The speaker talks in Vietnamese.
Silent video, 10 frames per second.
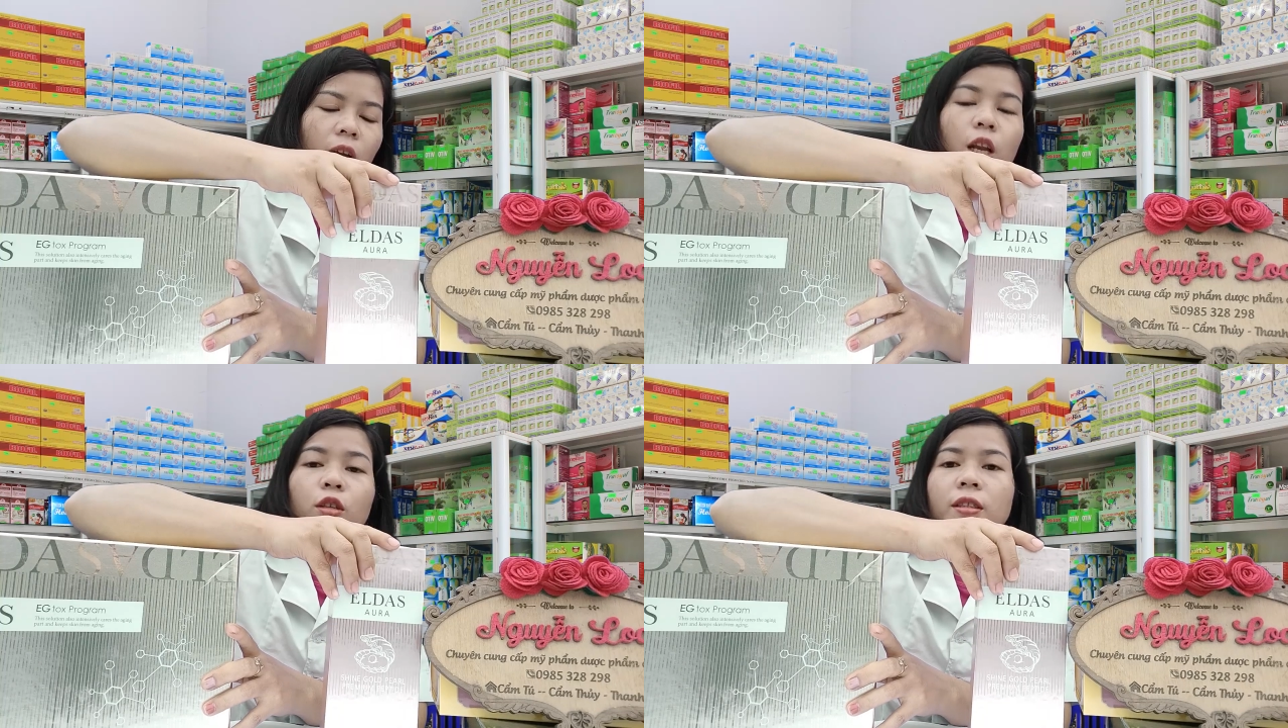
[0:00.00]

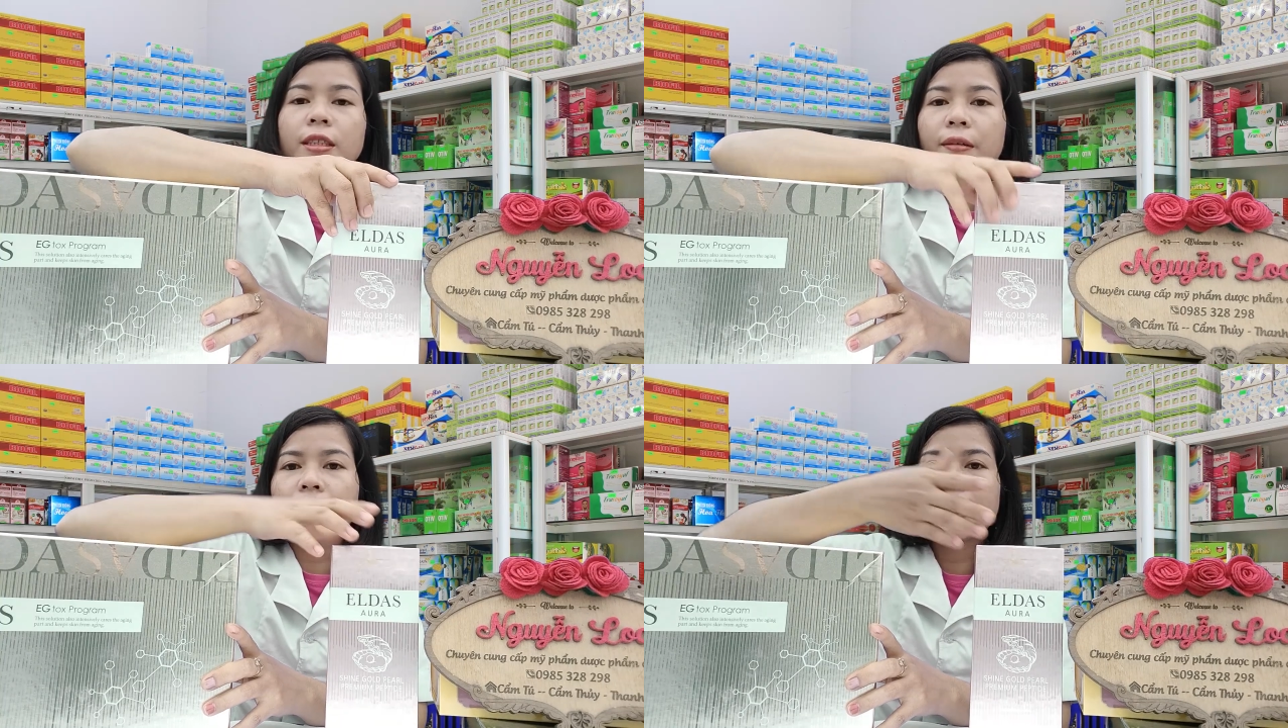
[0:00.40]
Xin chào
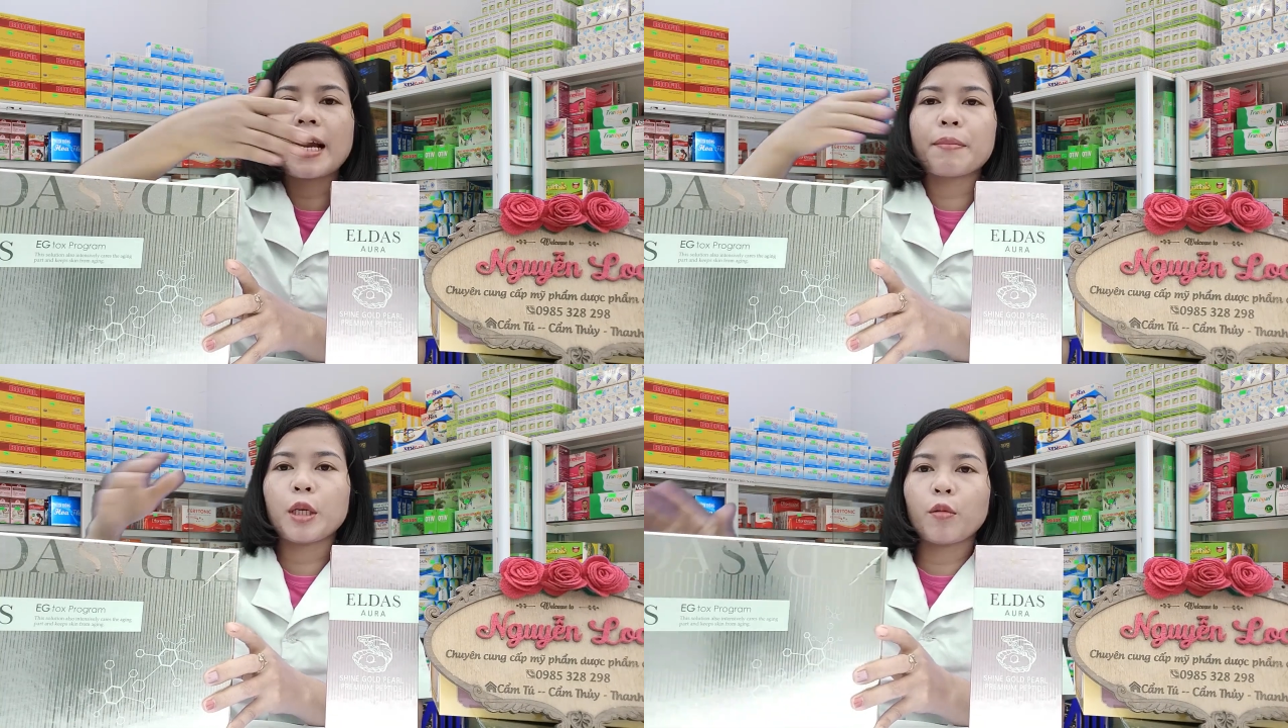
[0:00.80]
cả nhà,
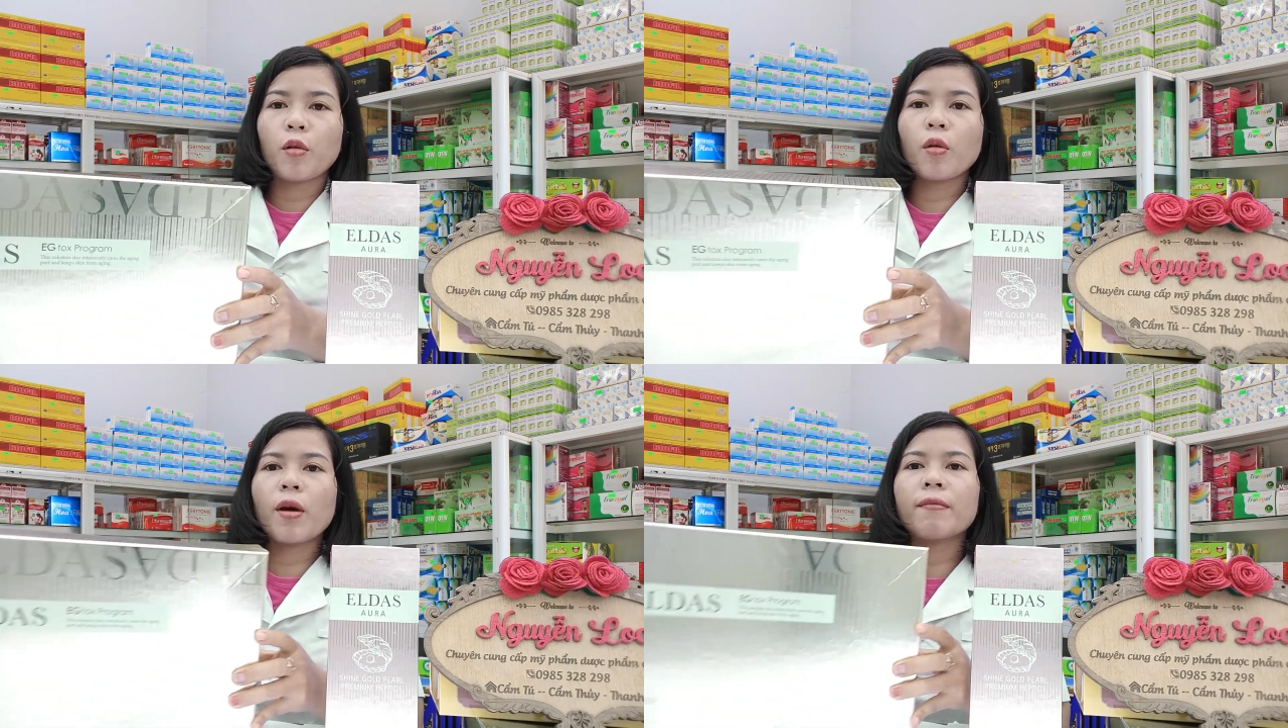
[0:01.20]
mình là Nguyễn
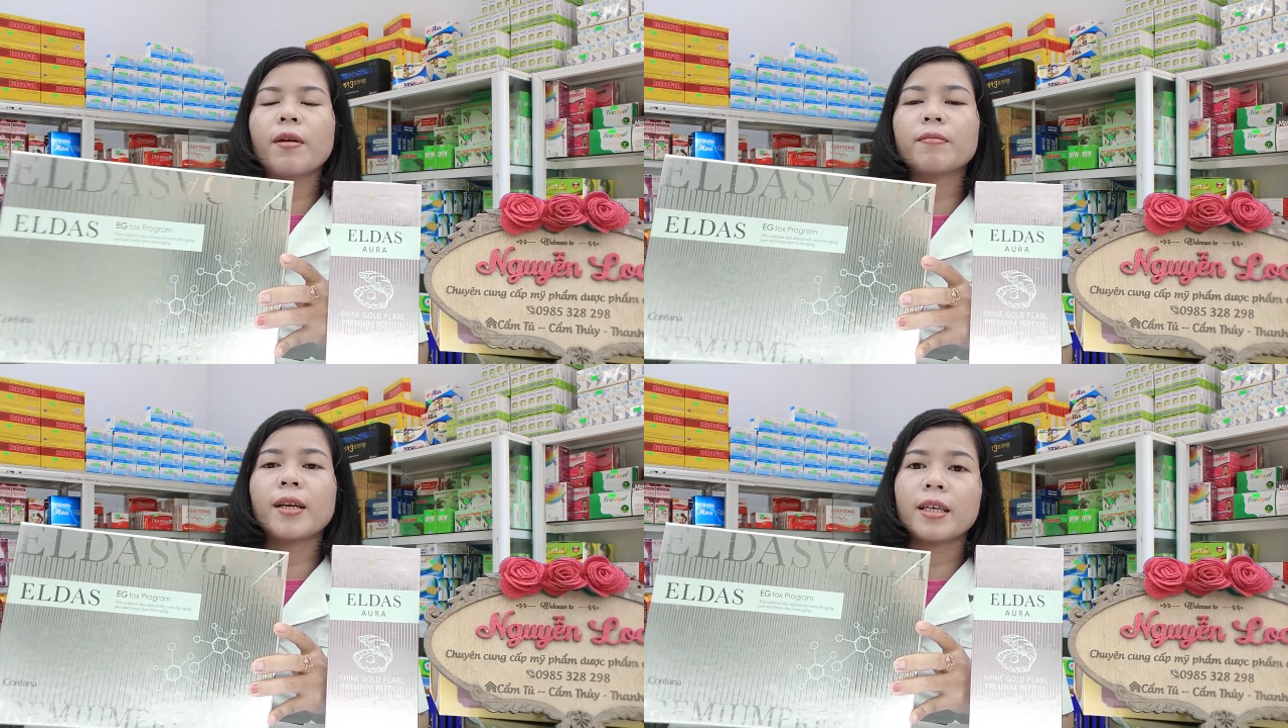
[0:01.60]
Loan và
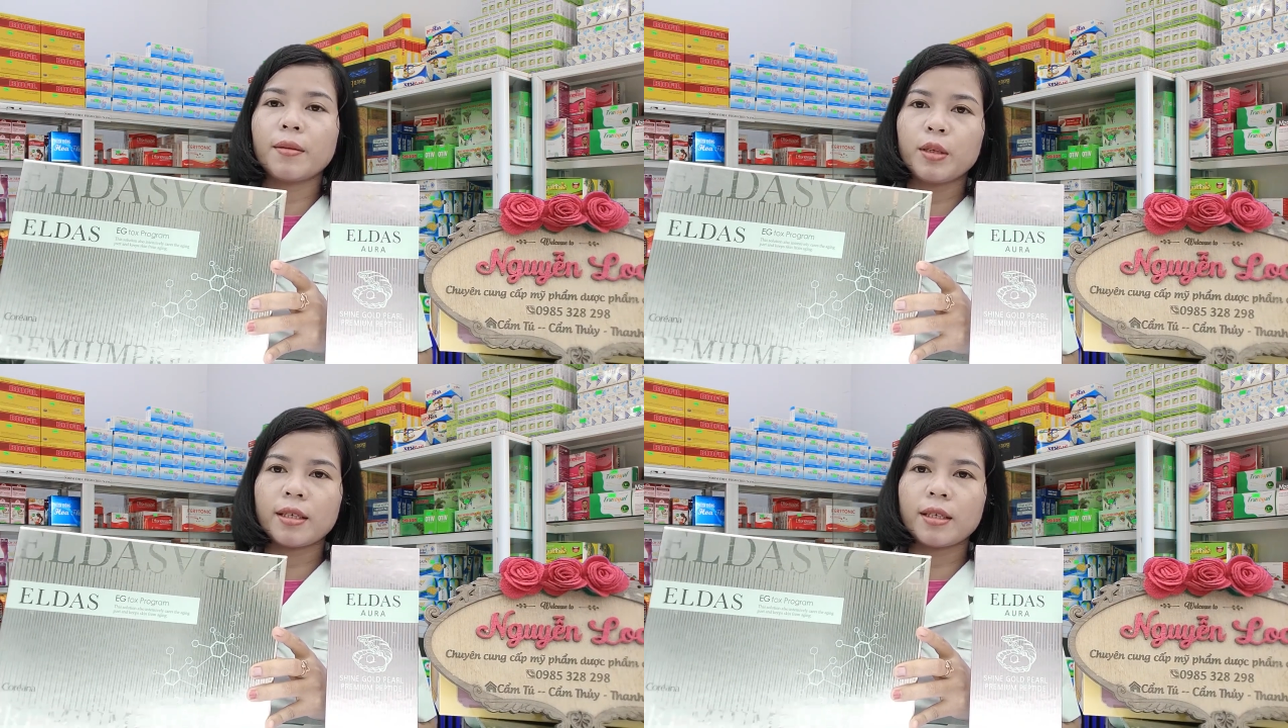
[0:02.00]
hôm nay thì mình sẽ